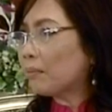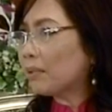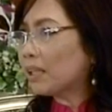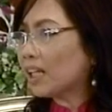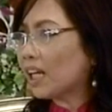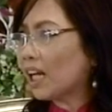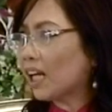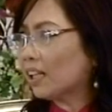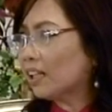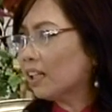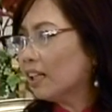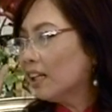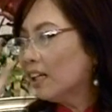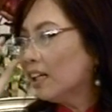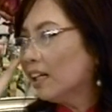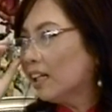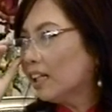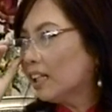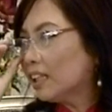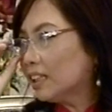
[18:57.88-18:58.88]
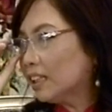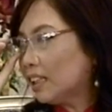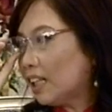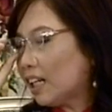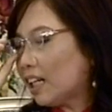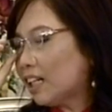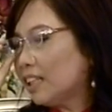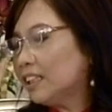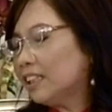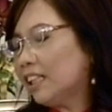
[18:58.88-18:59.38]
melihat
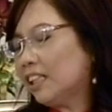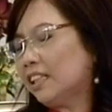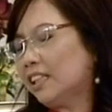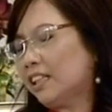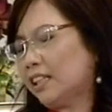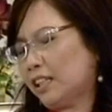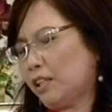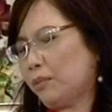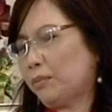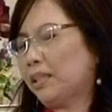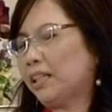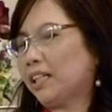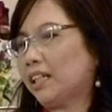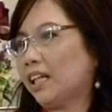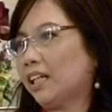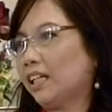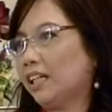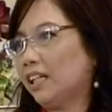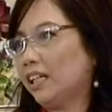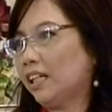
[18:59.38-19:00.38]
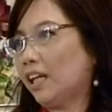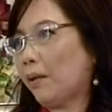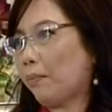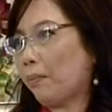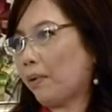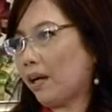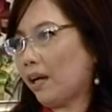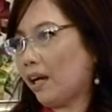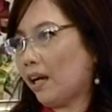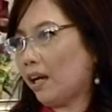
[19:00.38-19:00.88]
kesetaraan gender kementerian ini?
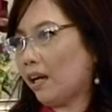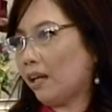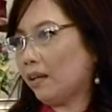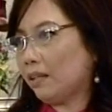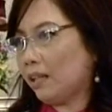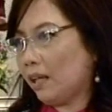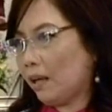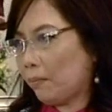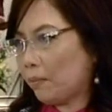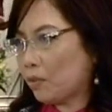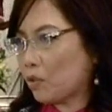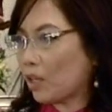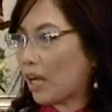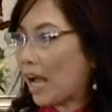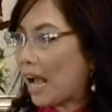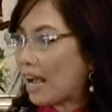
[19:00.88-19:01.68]
Apakah ya maksudnya